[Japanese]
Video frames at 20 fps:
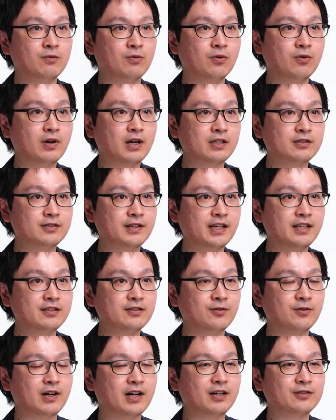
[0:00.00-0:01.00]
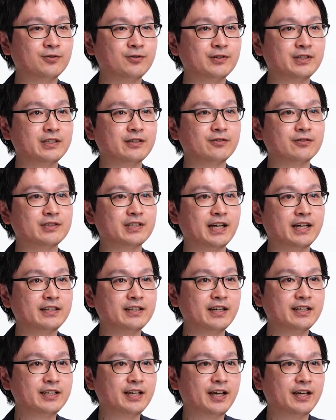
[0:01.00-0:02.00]
フォーカスレンズの可動域を最
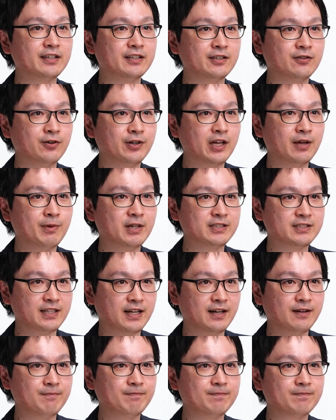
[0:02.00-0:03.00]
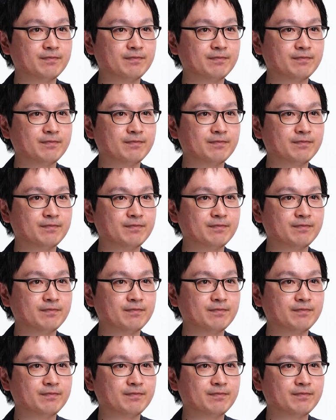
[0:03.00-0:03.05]
大限広げました